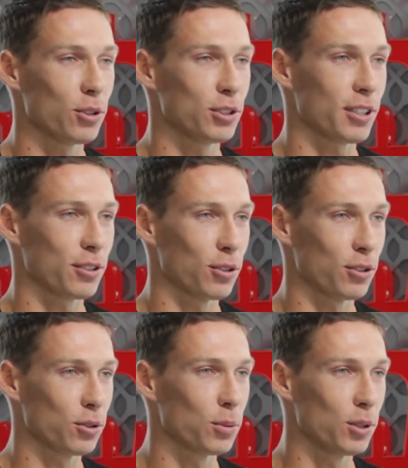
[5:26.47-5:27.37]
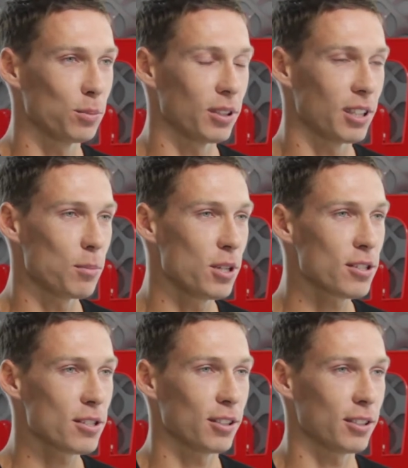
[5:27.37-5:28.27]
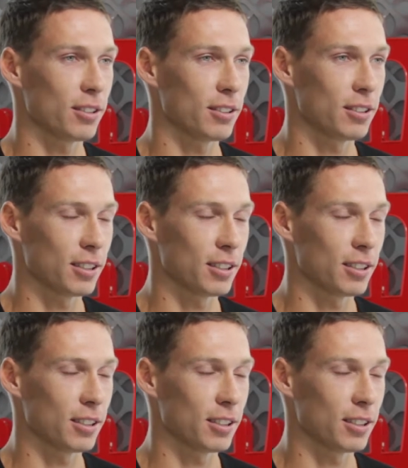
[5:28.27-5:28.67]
то есть который куплен был для бизнеса. Это на